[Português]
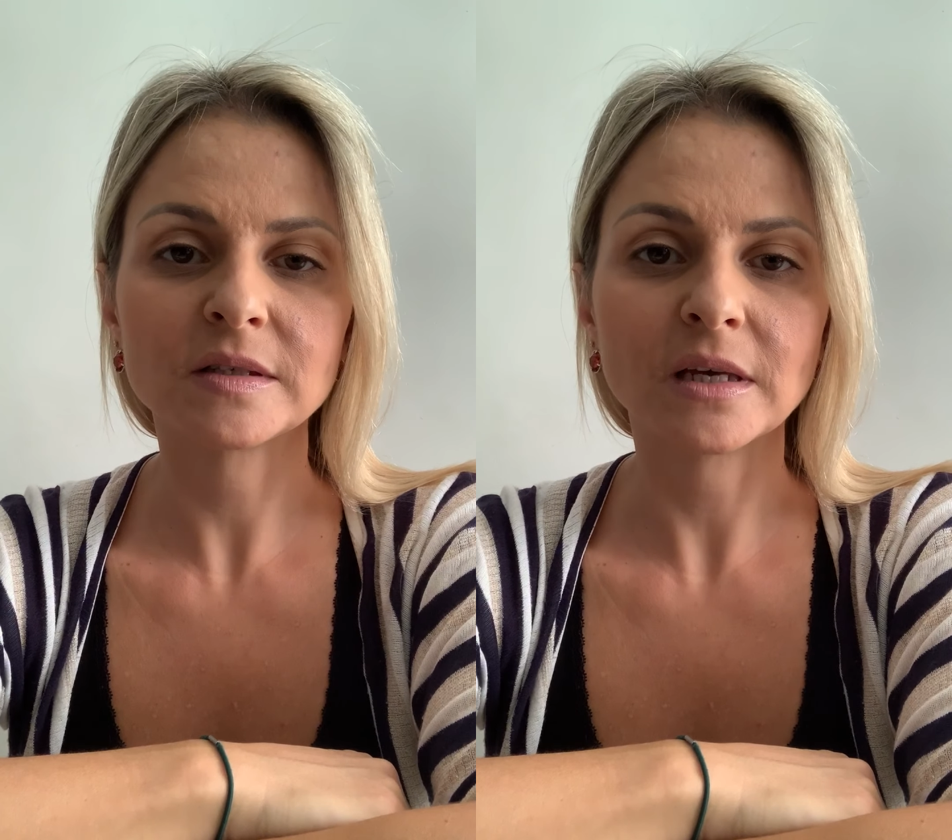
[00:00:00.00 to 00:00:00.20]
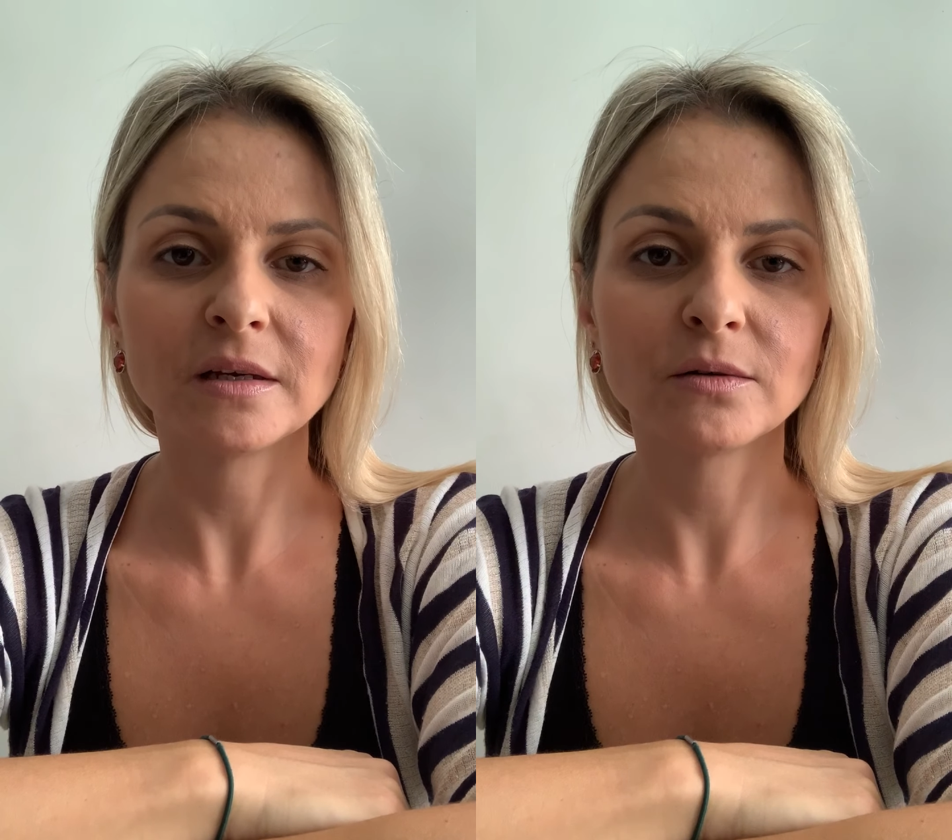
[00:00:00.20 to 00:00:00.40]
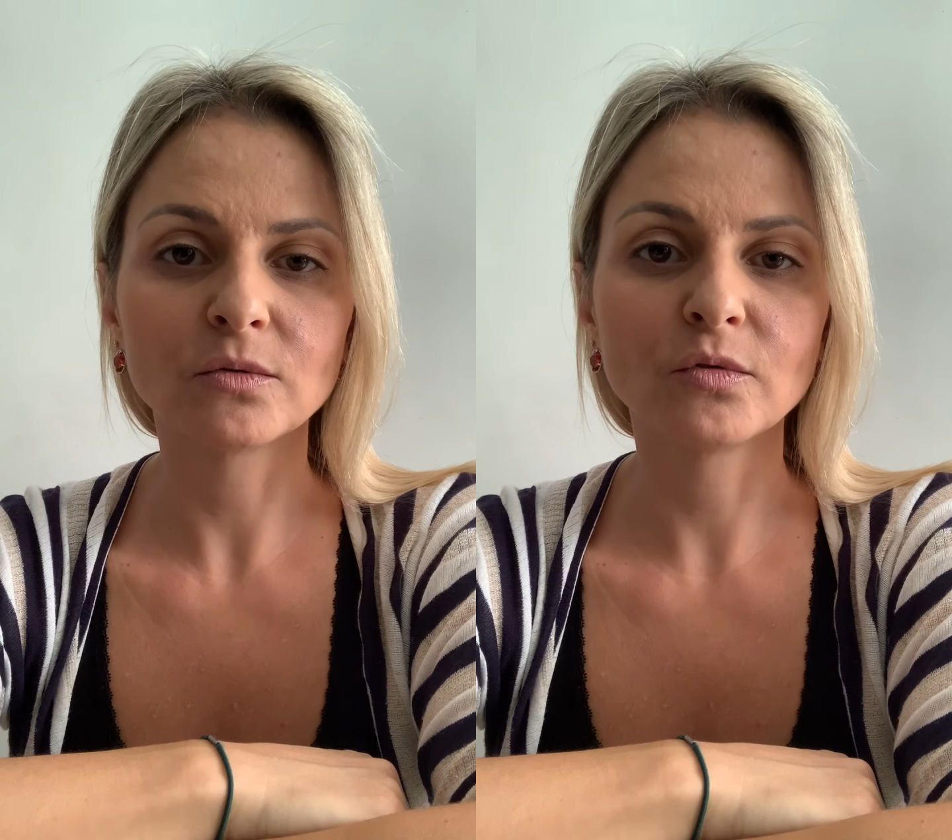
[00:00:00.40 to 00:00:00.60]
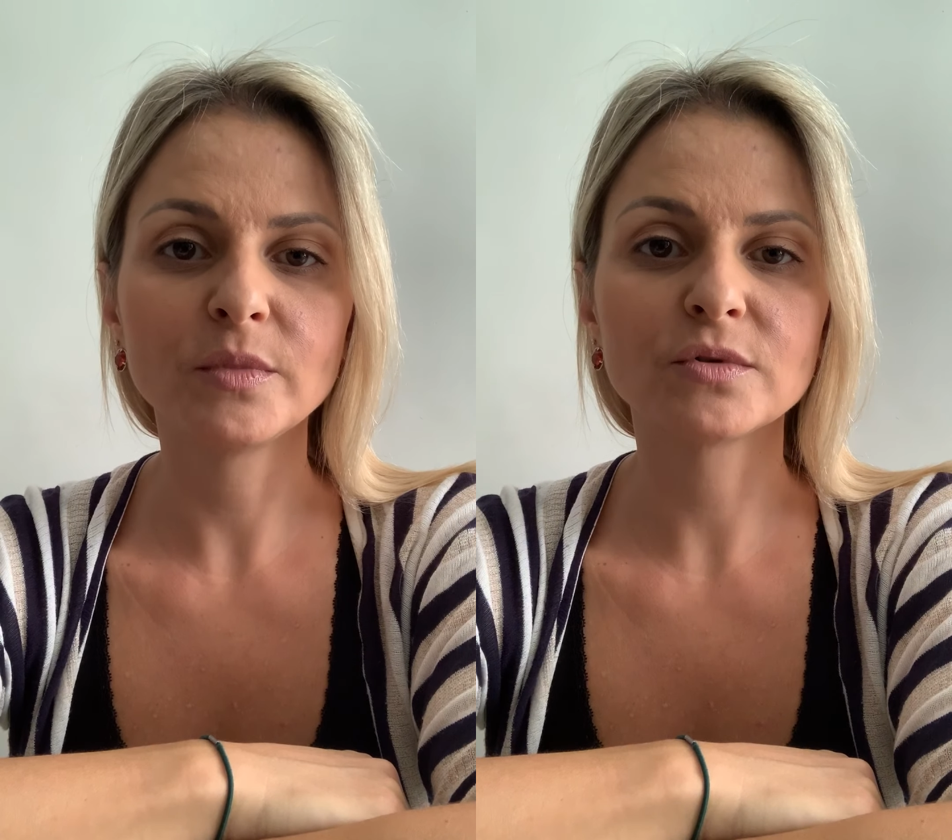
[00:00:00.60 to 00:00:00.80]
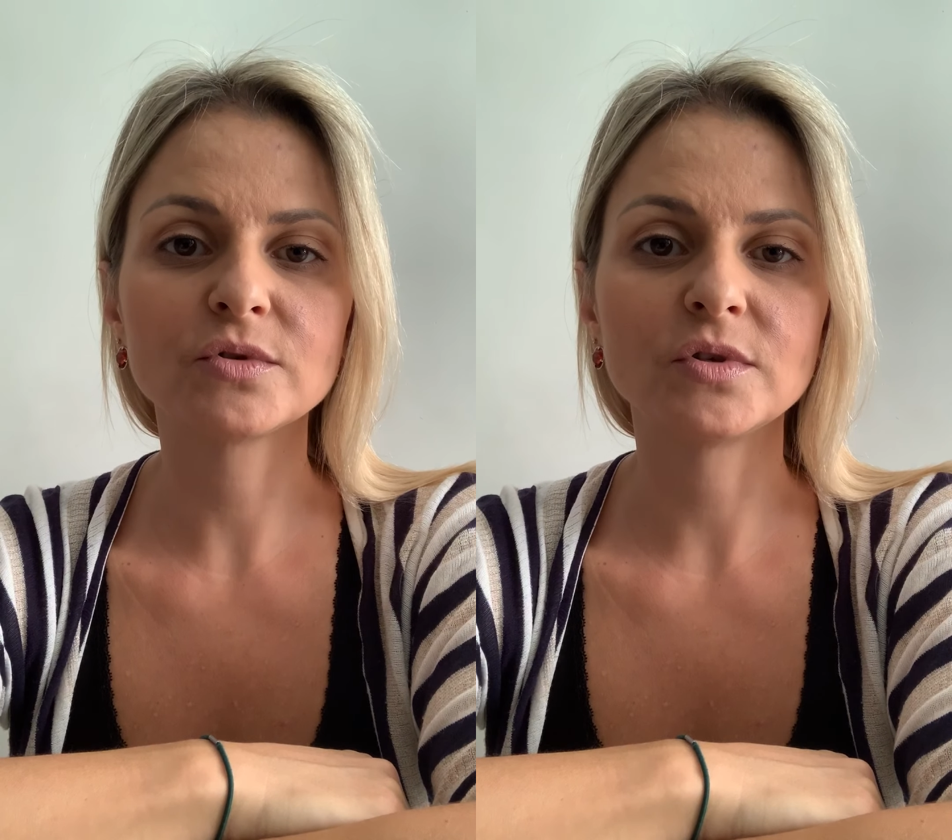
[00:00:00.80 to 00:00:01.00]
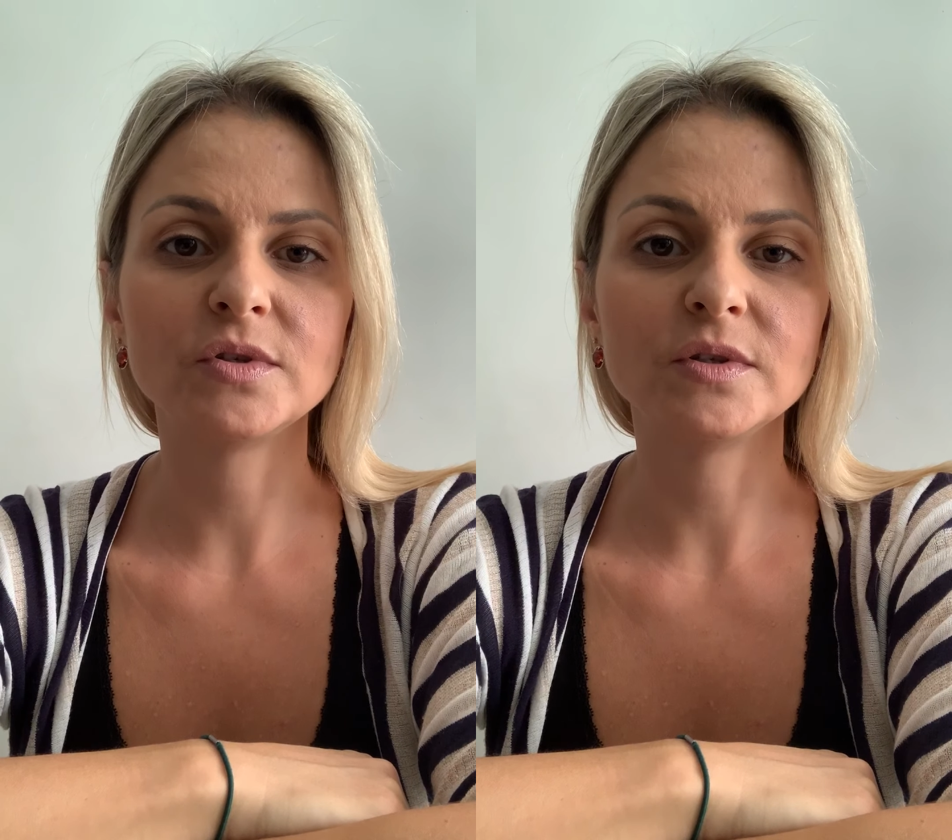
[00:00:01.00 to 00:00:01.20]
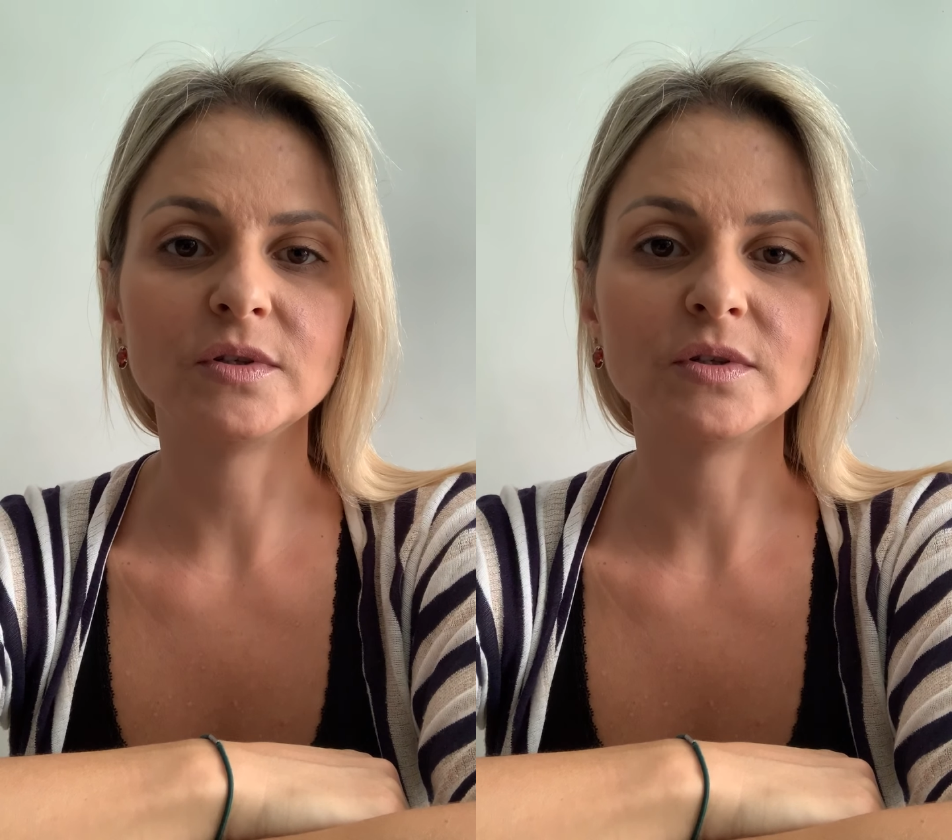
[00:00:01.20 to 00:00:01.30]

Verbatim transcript: saíram números de,